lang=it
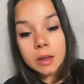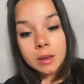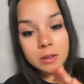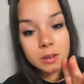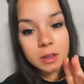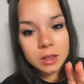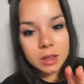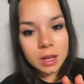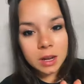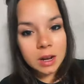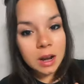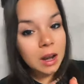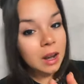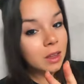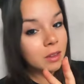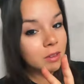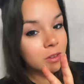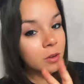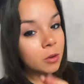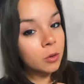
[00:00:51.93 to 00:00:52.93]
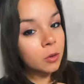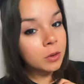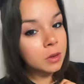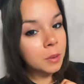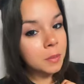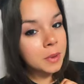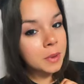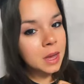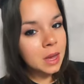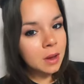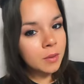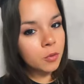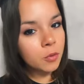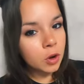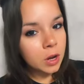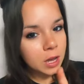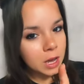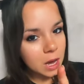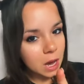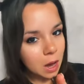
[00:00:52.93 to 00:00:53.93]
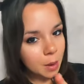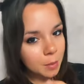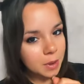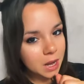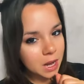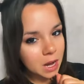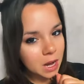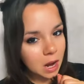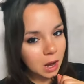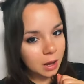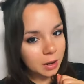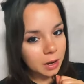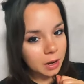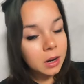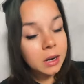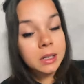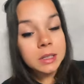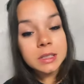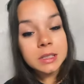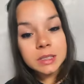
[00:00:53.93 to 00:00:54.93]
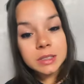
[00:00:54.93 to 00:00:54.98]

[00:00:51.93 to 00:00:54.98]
si terrà la seconda amichevole americana